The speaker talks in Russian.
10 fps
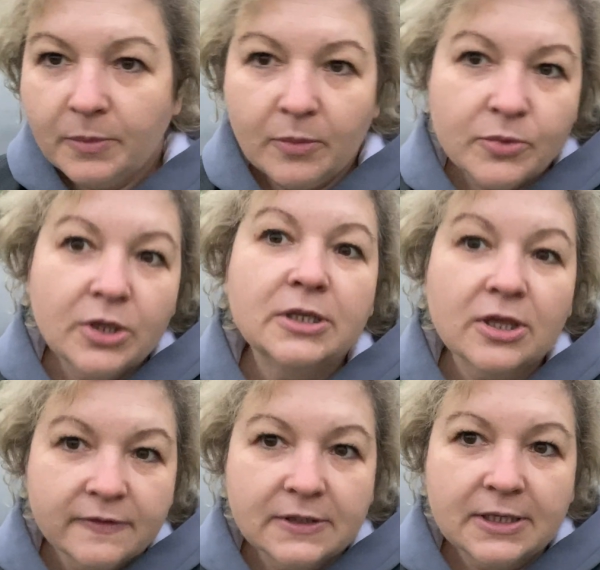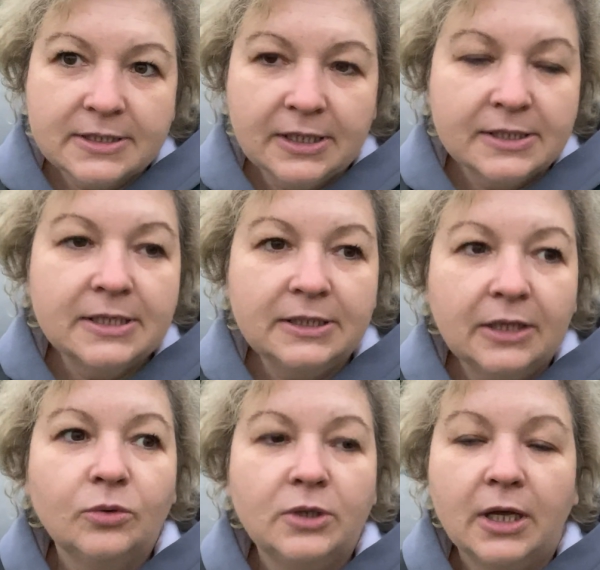по-моему, Чернышевская станция,
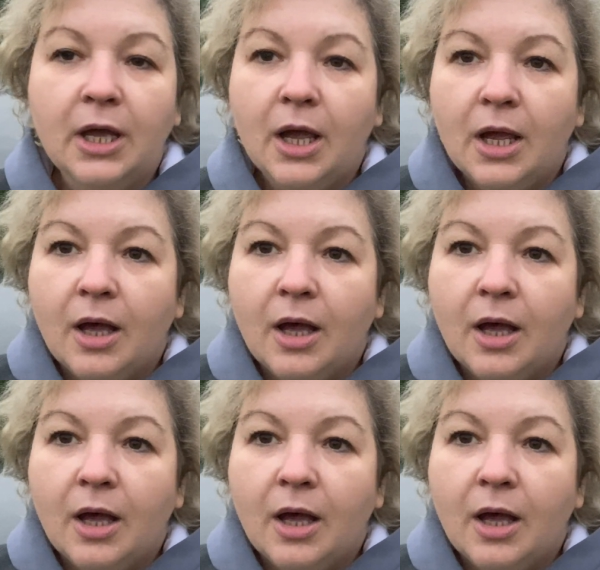да, туда.